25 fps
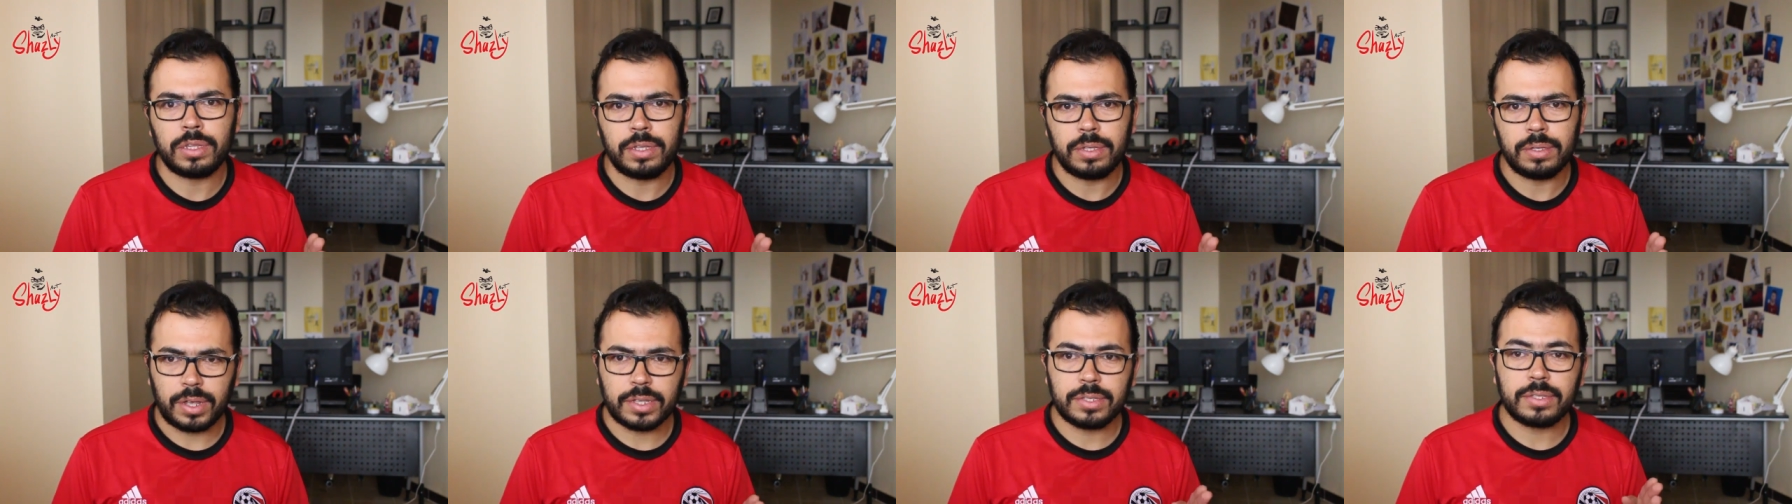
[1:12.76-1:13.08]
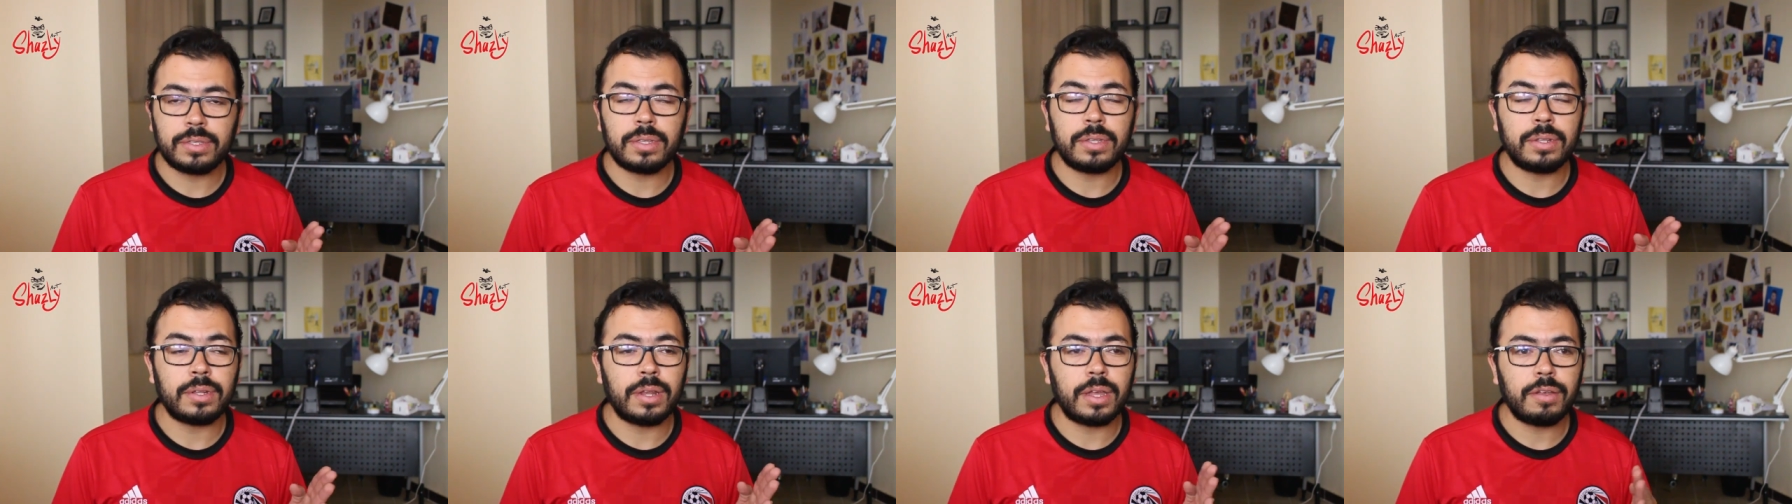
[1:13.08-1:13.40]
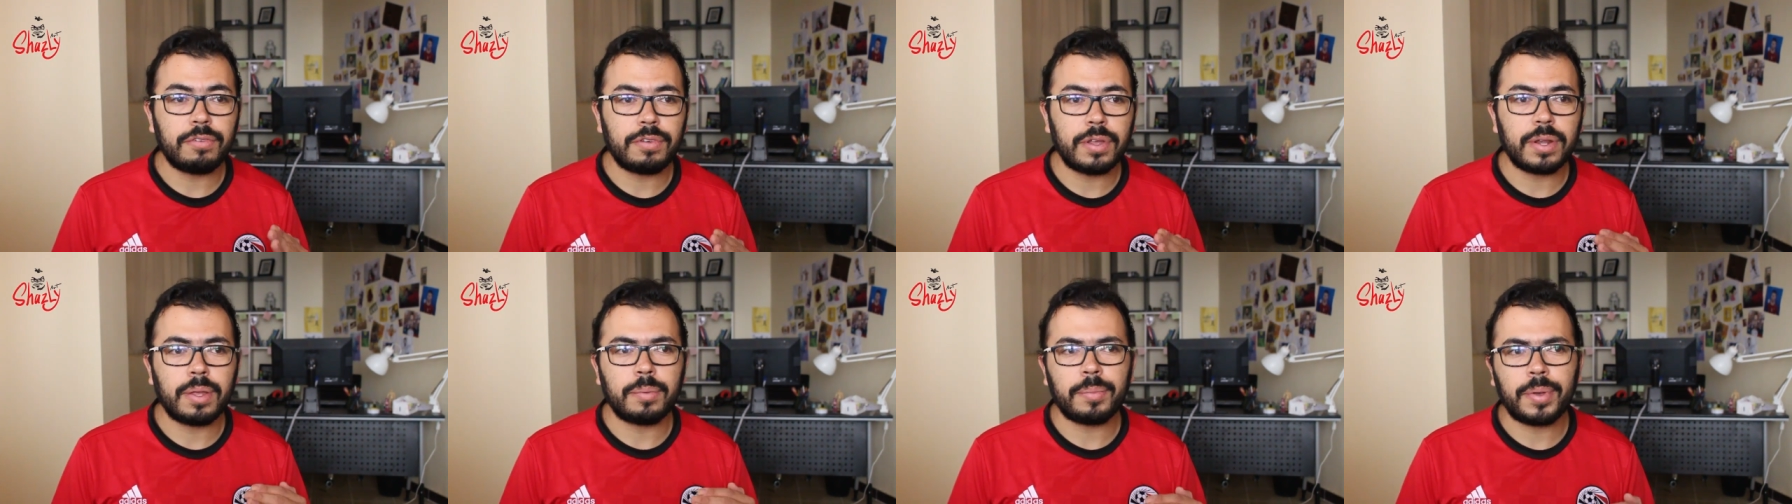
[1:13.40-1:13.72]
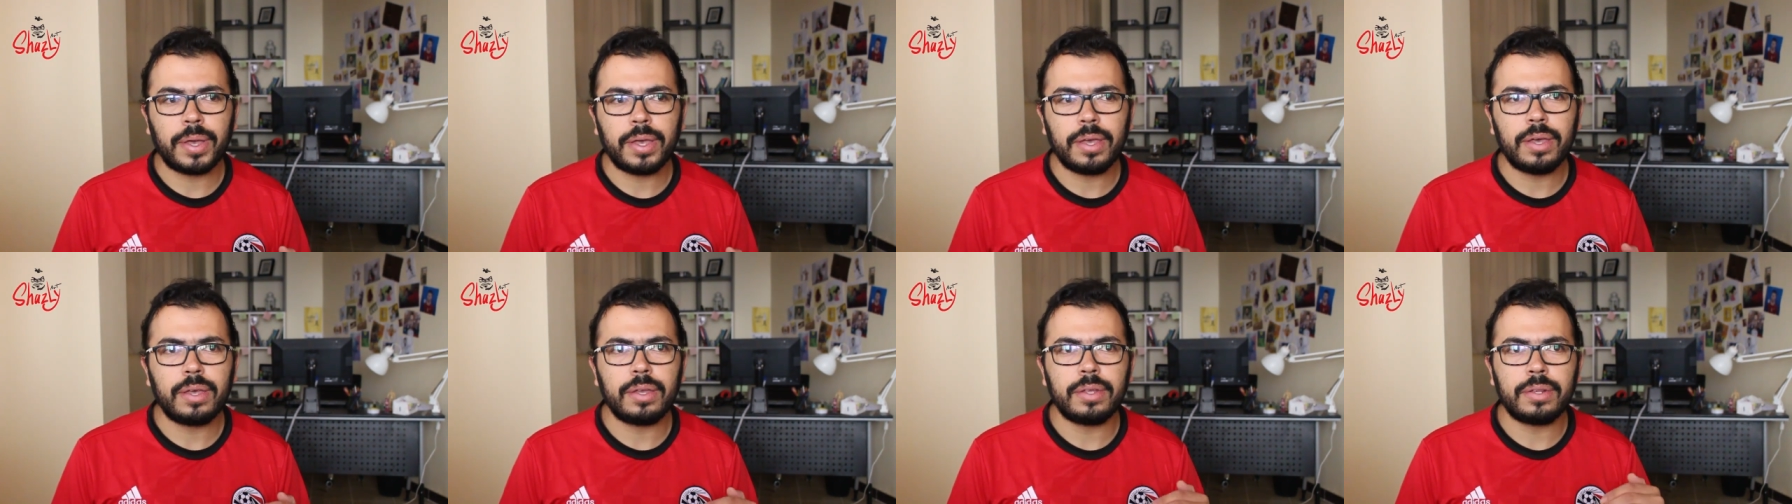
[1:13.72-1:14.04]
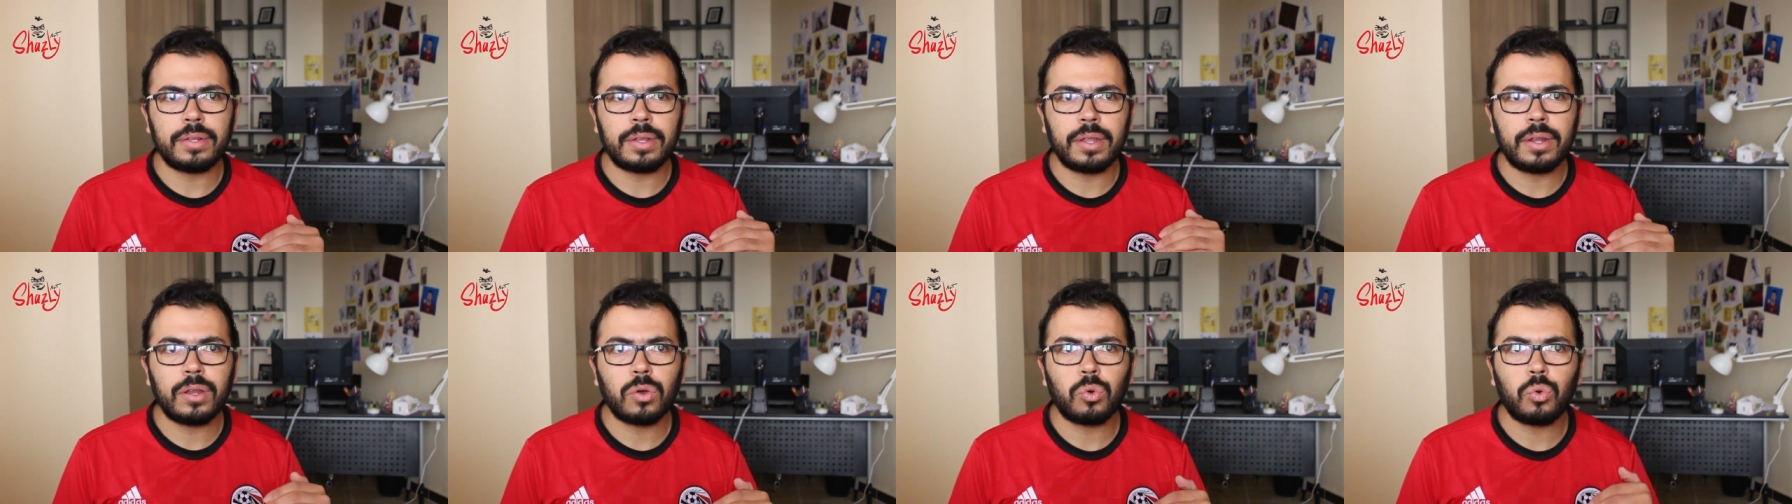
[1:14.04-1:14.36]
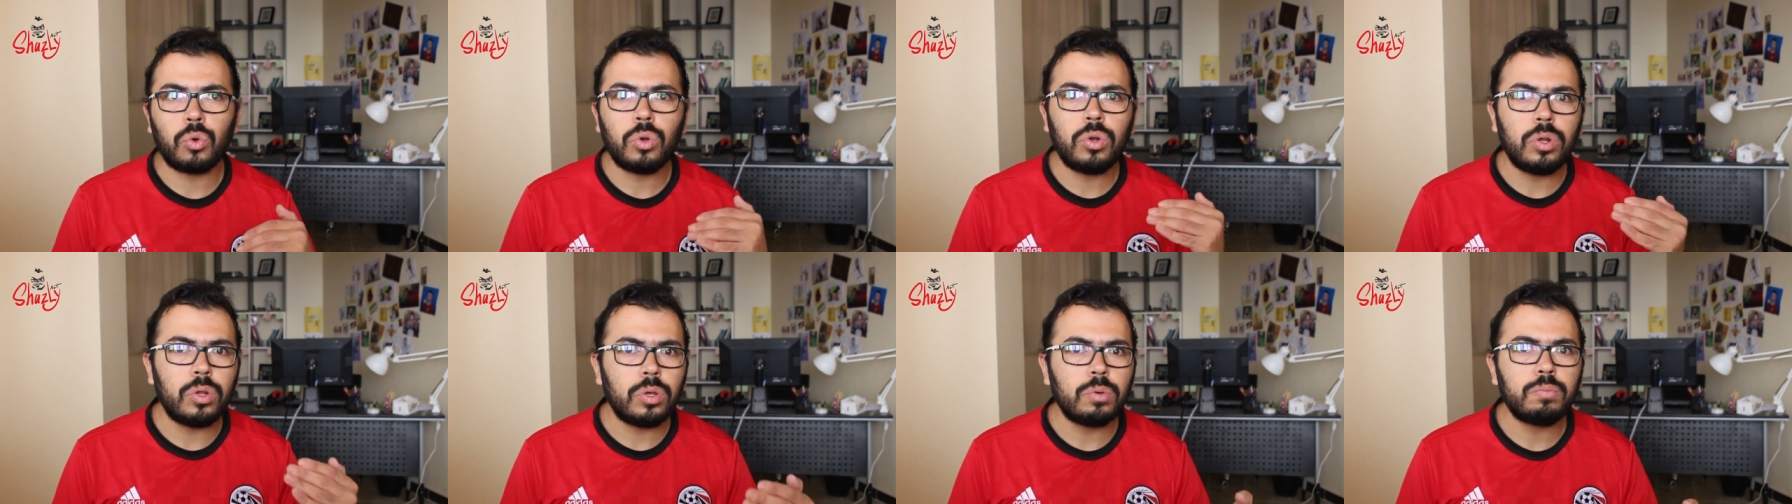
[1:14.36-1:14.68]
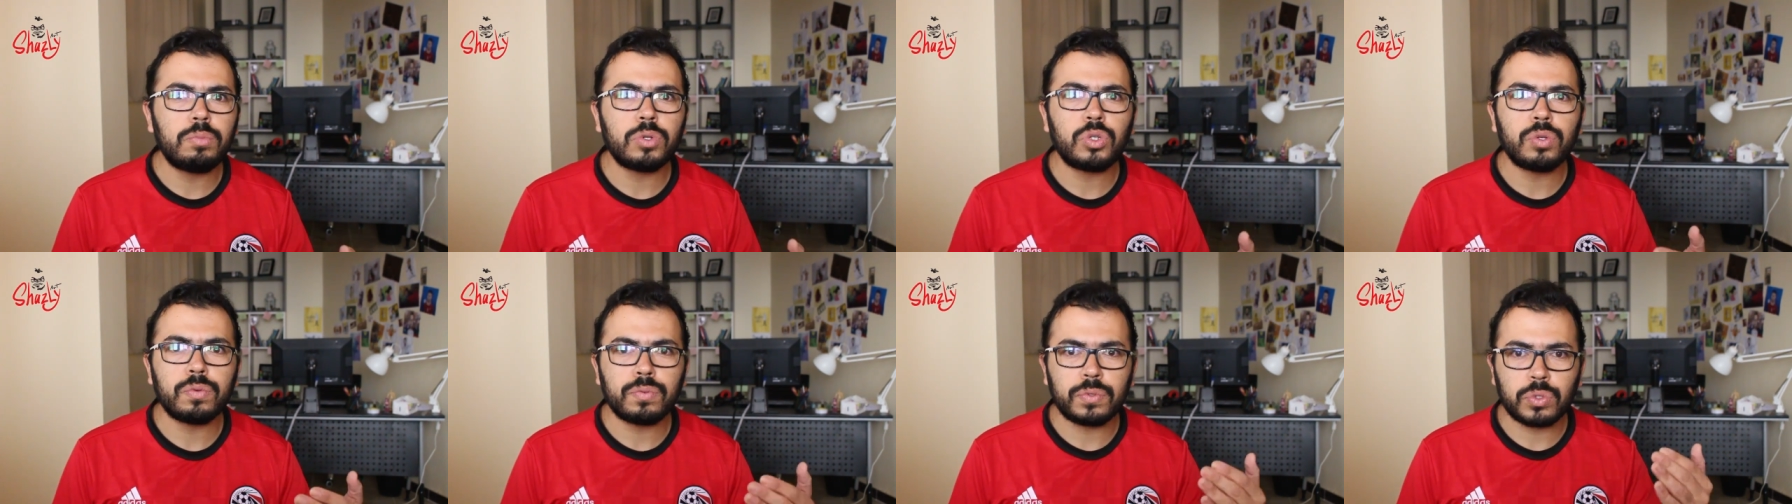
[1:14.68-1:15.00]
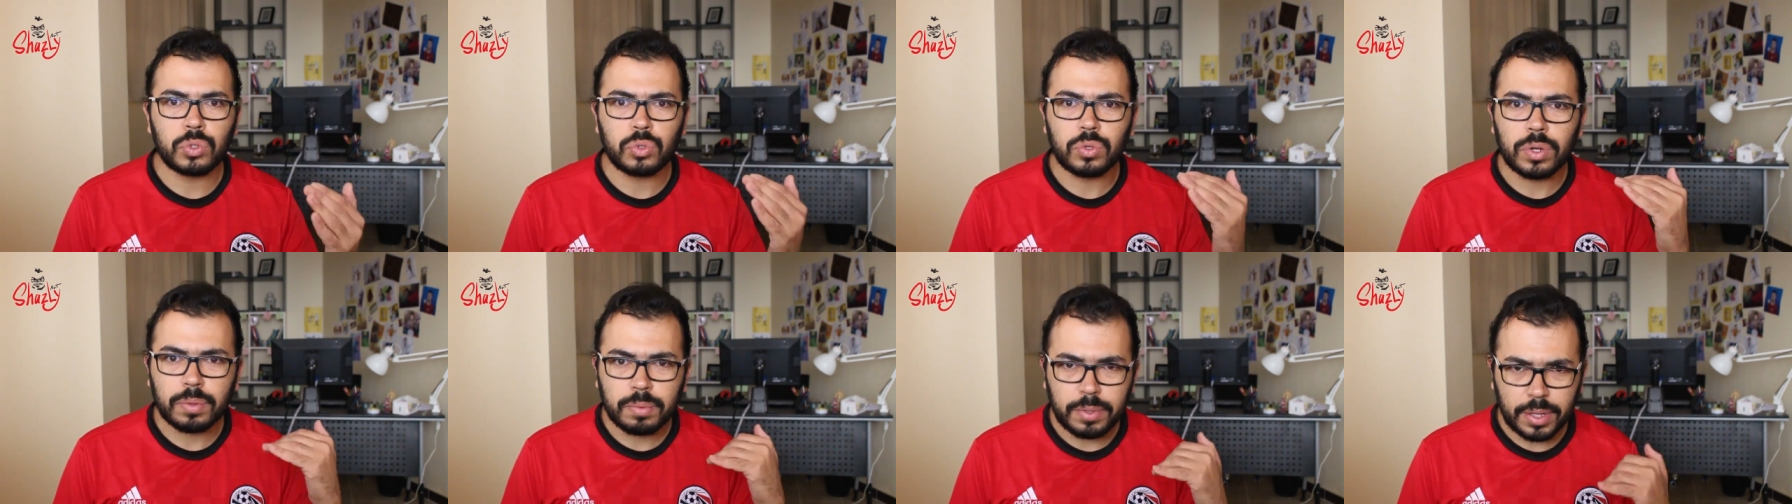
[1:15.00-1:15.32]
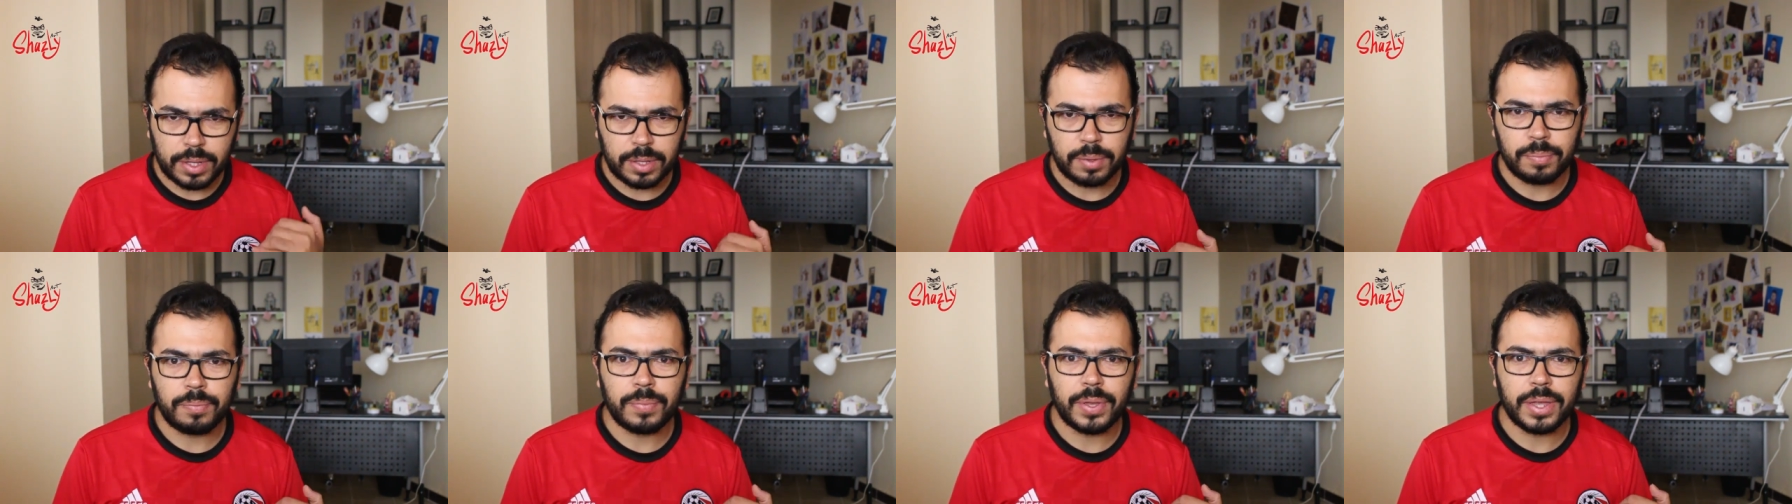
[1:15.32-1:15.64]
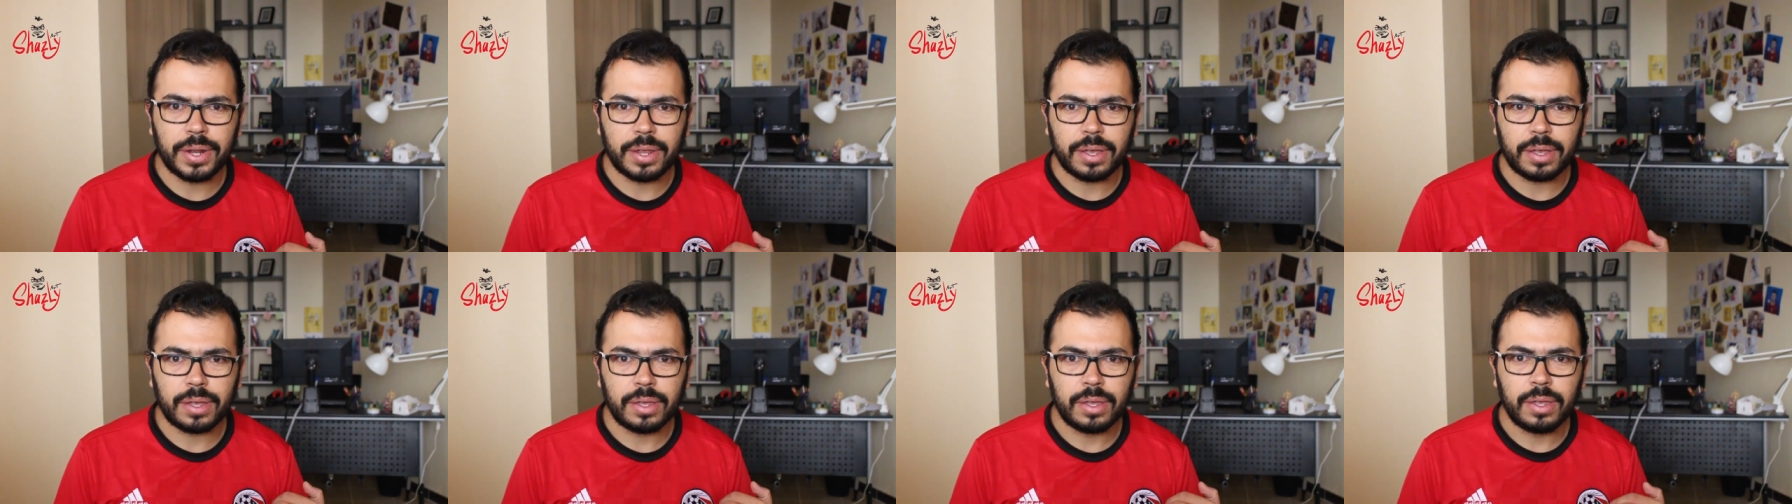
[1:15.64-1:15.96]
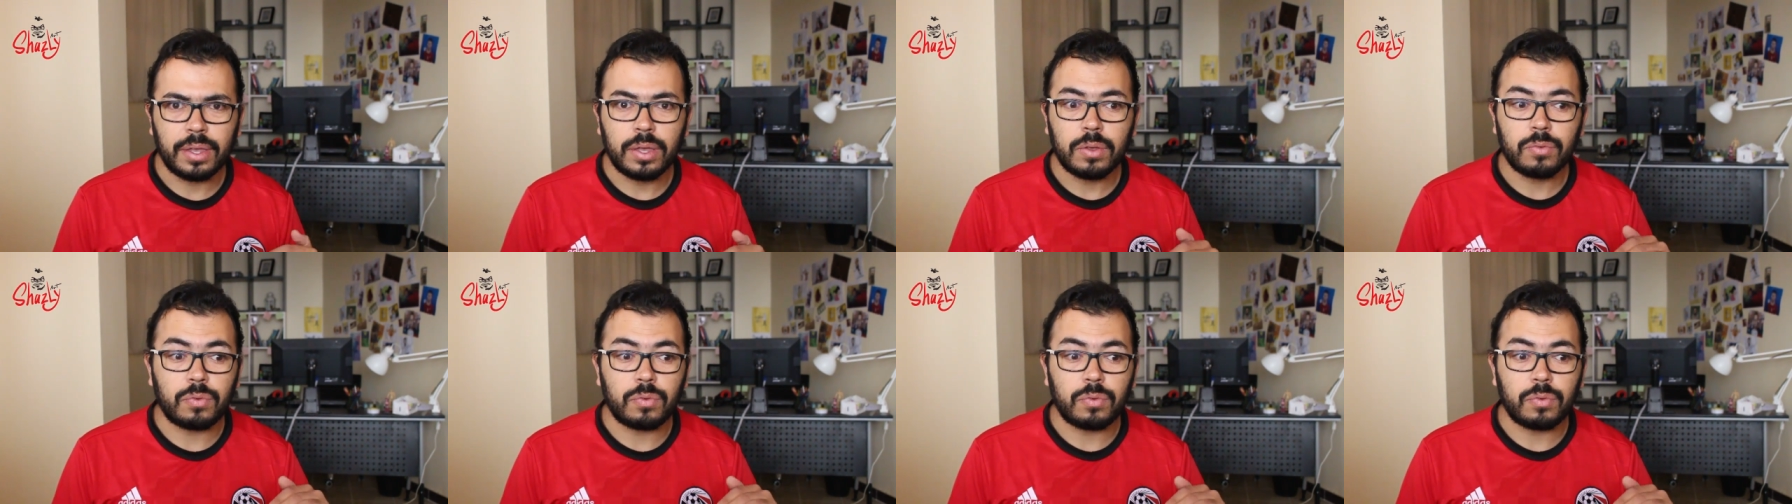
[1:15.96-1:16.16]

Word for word: دي حاسس انها فرقه معايا ان انا كل يوم بشوف الصوره بتاعت امبارح